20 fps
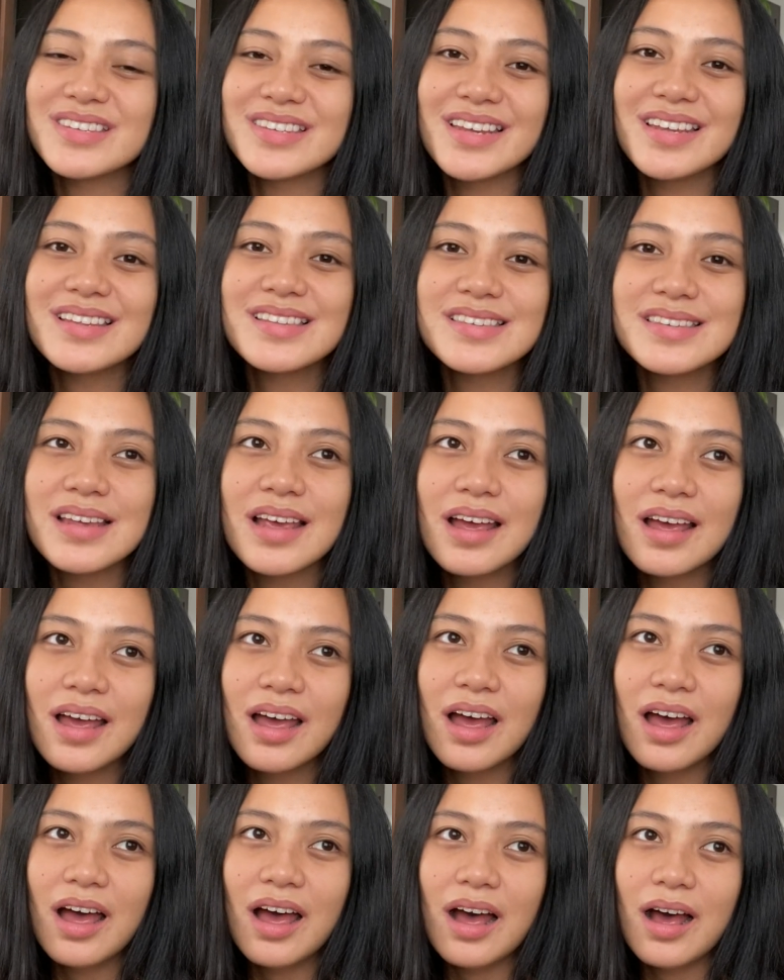Since
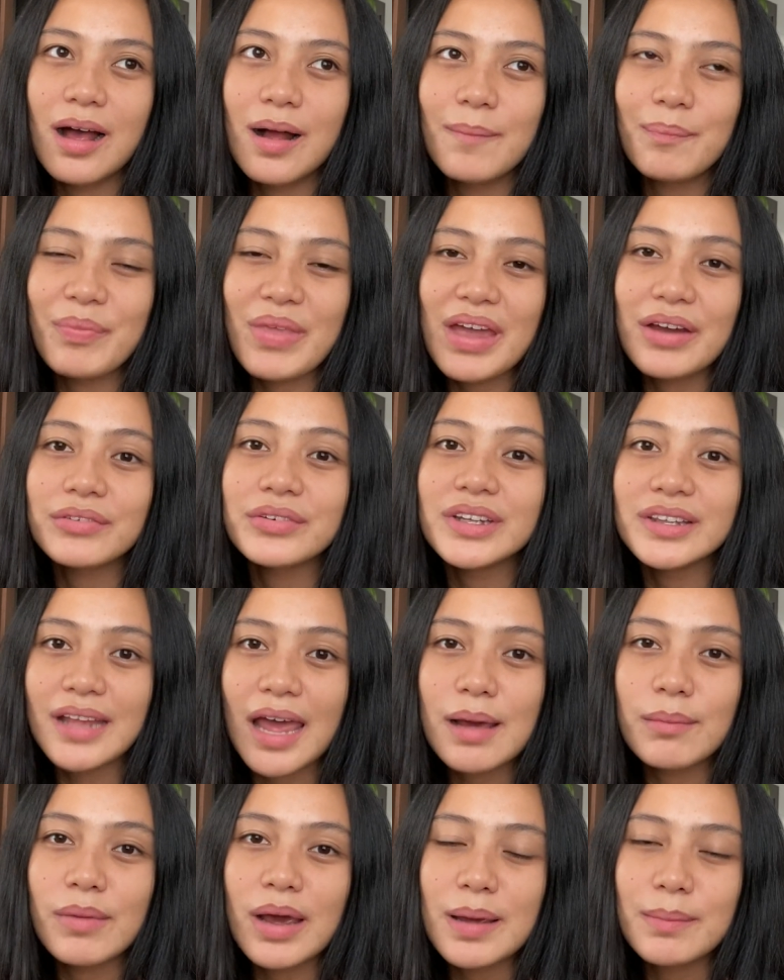um, every
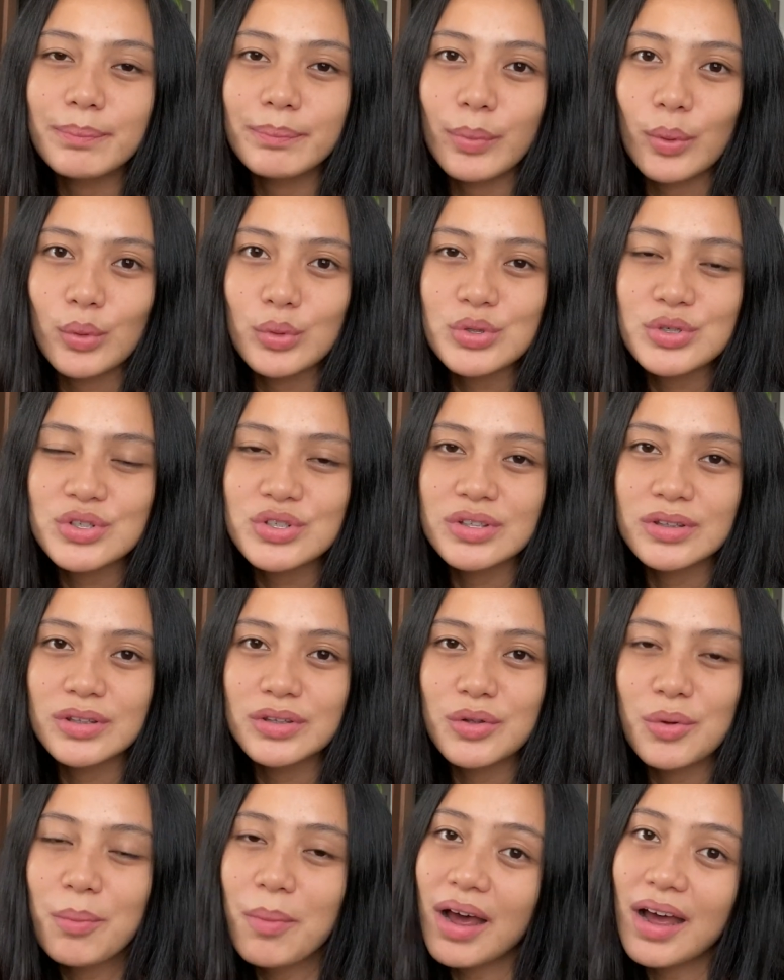time I post
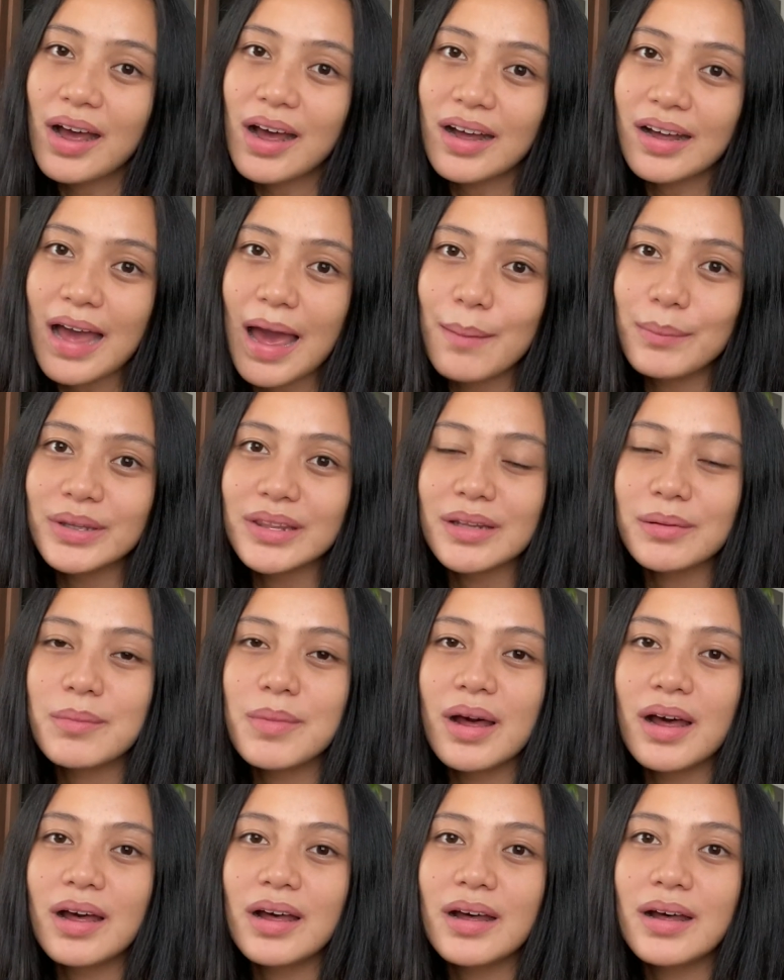yung mga gamit
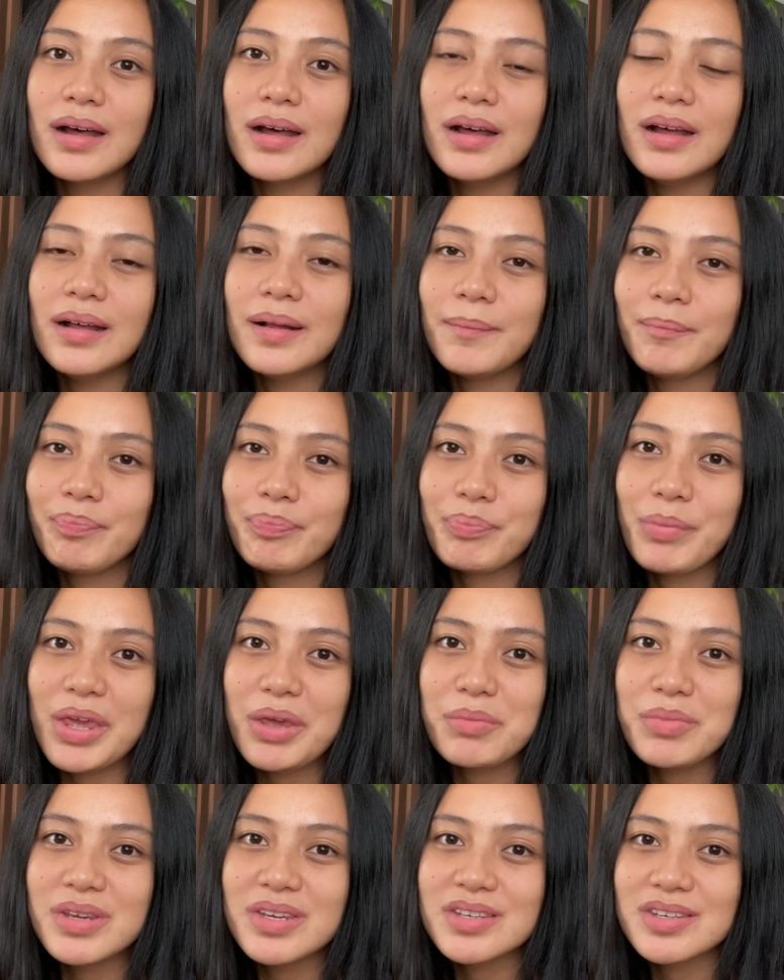ng mga
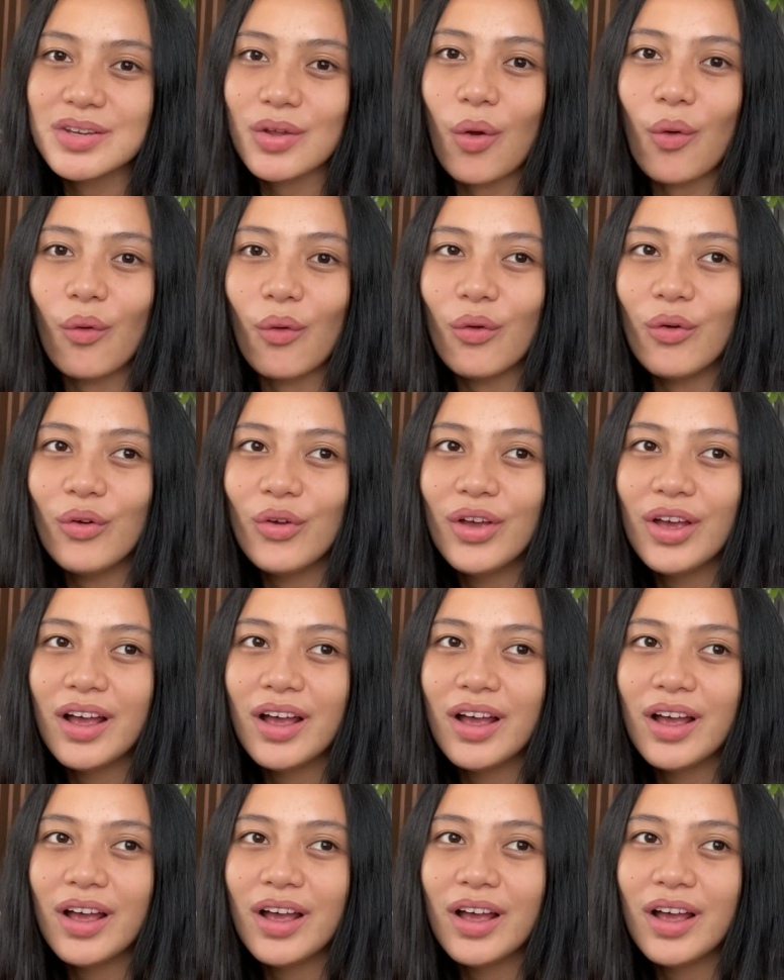babies ko,